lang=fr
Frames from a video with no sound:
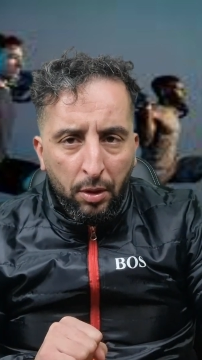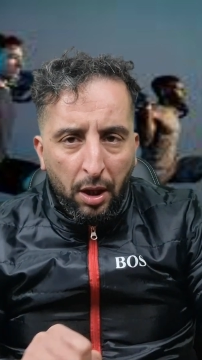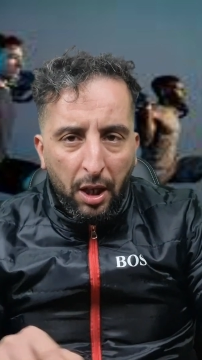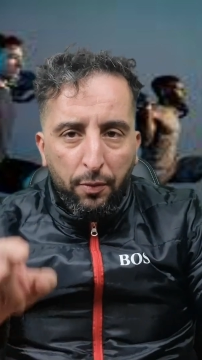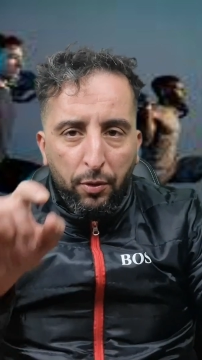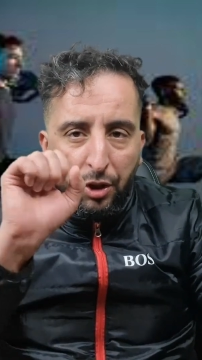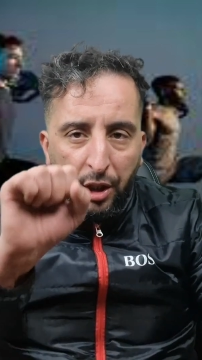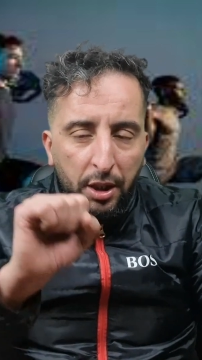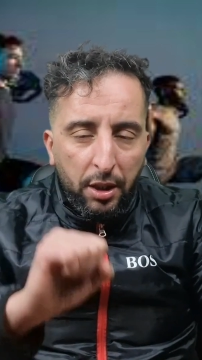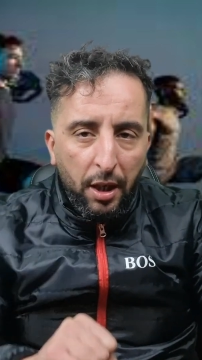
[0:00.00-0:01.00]
avec votre
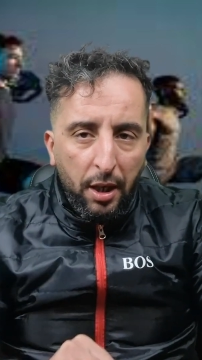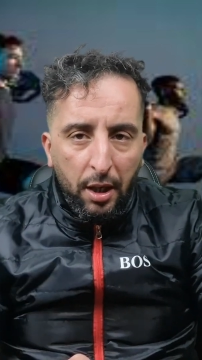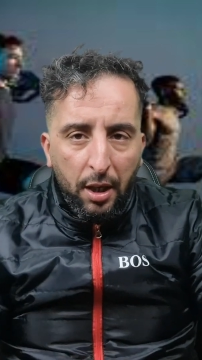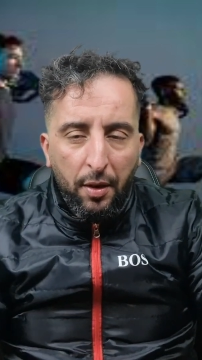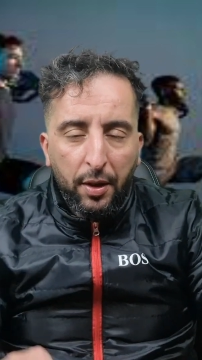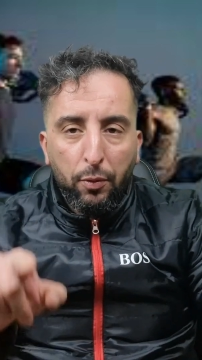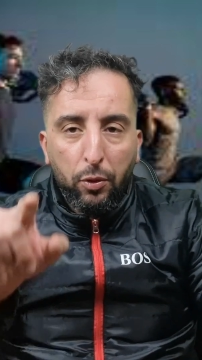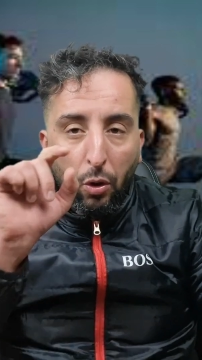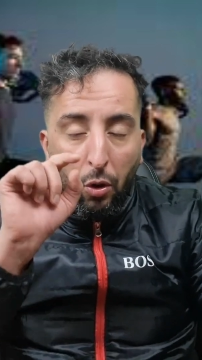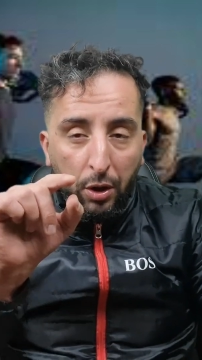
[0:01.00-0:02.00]
dignité, avec
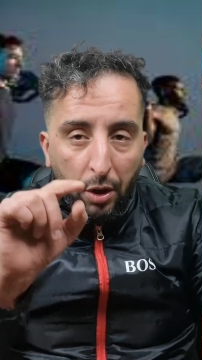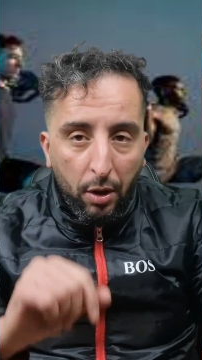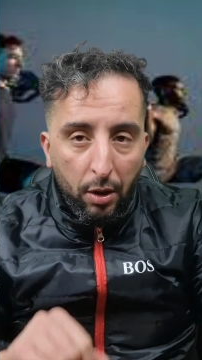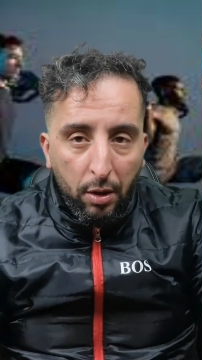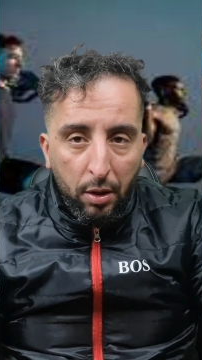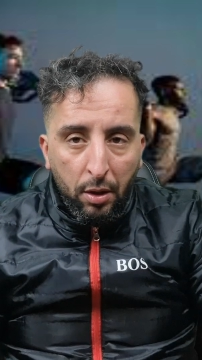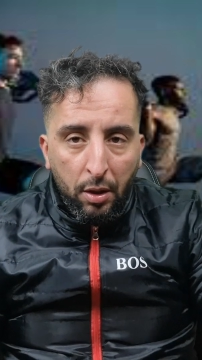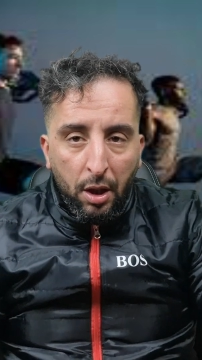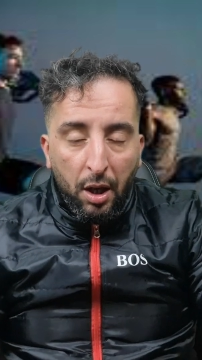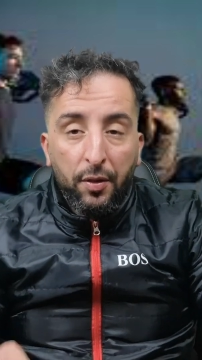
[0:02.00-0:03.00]
votre rancœur,
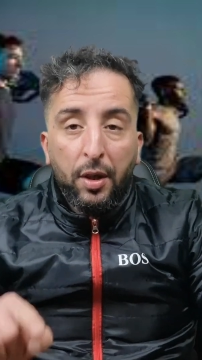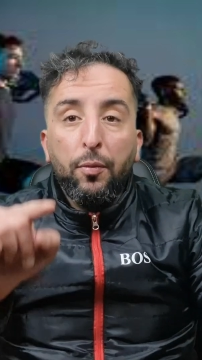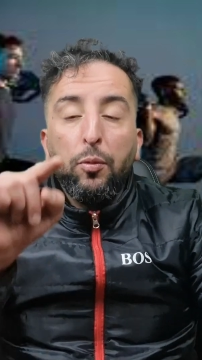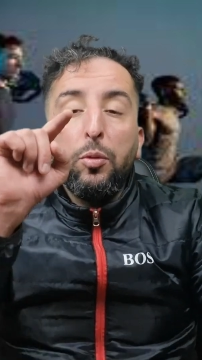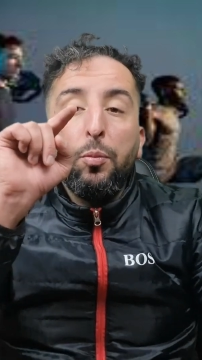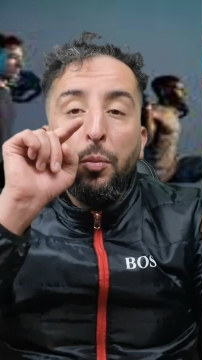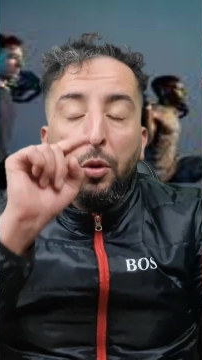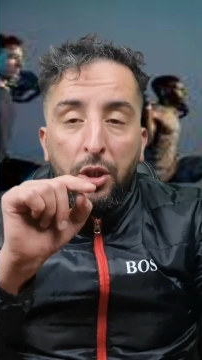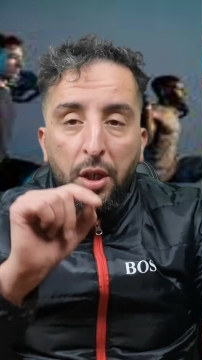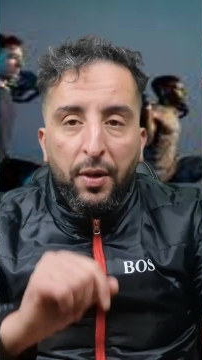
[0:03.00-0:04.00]
avec votre
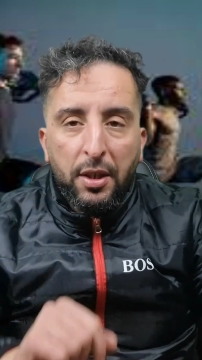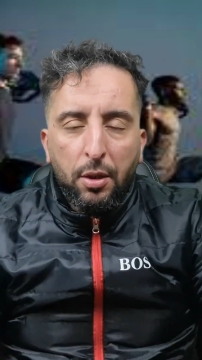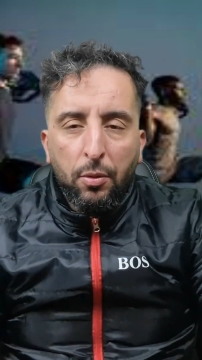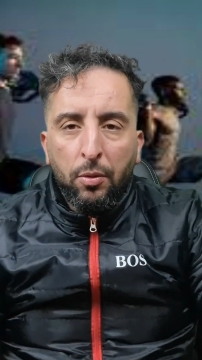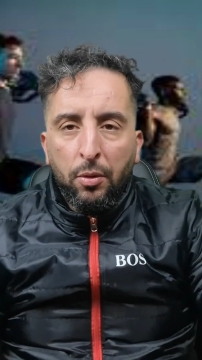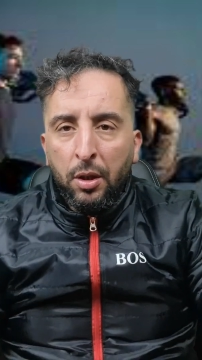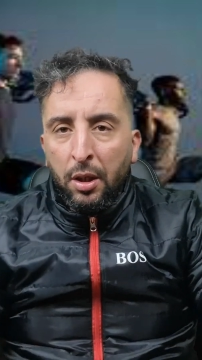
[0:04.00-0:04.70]
motivation,